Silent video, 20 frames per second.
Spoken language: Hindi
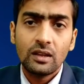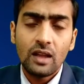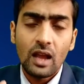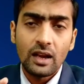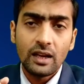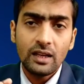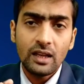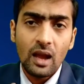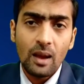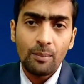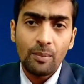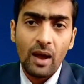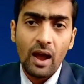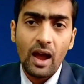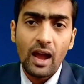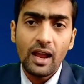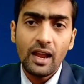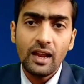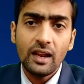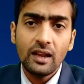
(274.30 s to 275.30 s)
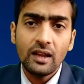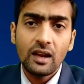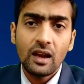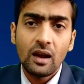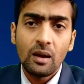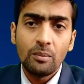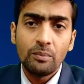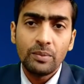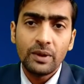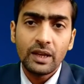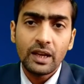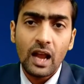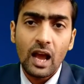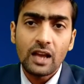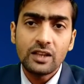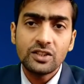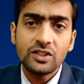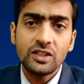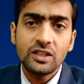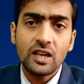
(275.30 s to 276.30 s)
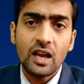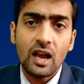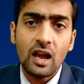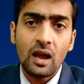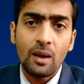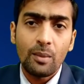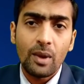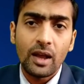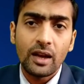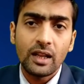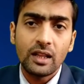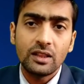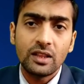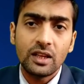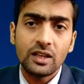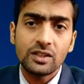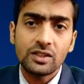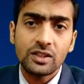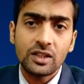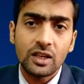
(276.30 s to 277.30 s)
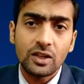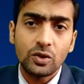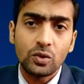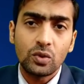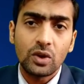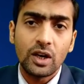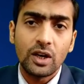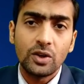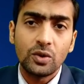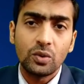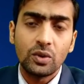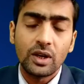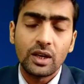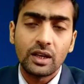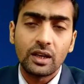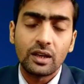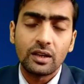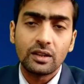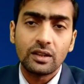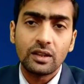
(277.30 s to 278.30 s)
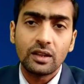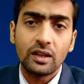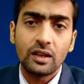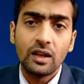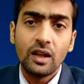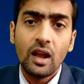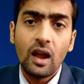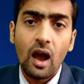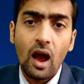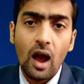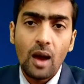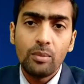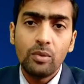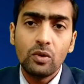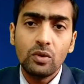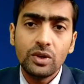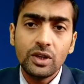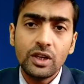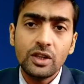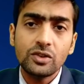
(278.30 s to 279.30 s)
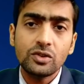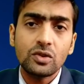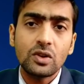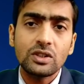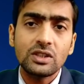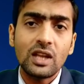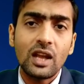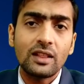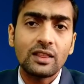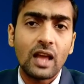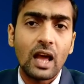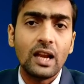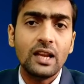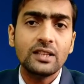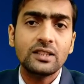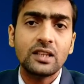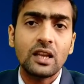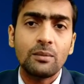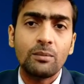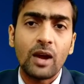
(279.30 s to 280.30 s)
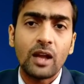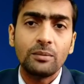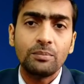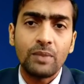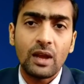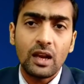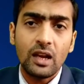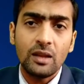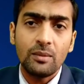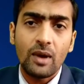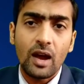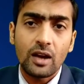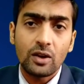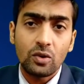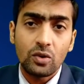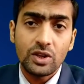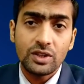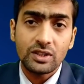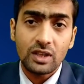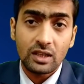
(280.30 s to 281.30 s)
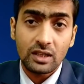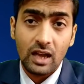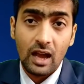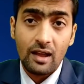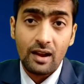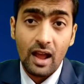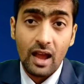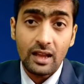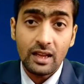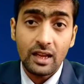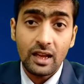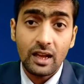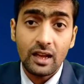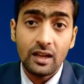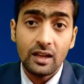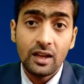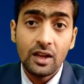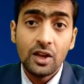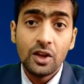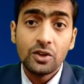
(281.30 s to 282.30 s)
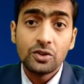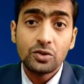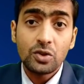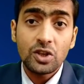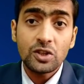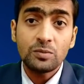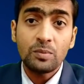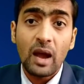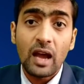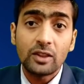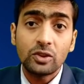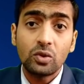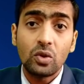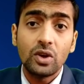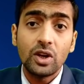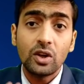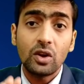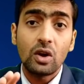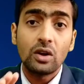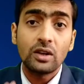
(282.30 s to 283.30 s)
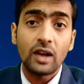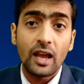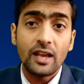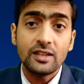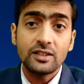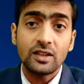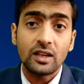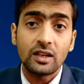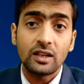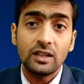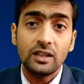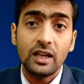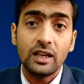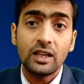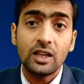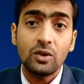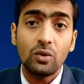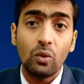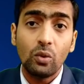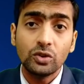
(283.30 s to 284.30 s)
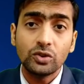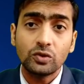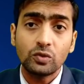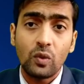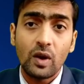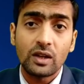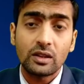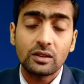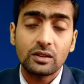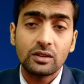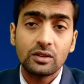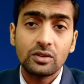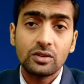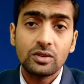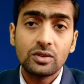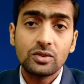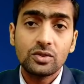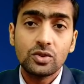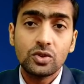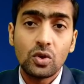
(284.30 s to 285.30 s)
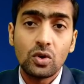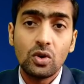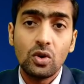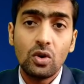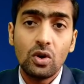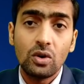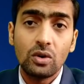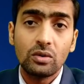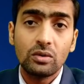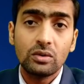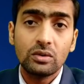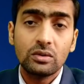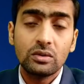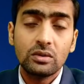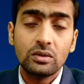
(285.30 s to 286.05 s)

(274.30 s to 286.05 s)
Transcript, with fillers: यानी आप आए हम पे राज किया हमारे देश के टुकड़े टुकड़े कर दिए अब 1947 के बाद पहली बार कोई सरकार आई है जो इस बात को रिकॉग्नाइज कर रही है कि उस वक्त जो लोग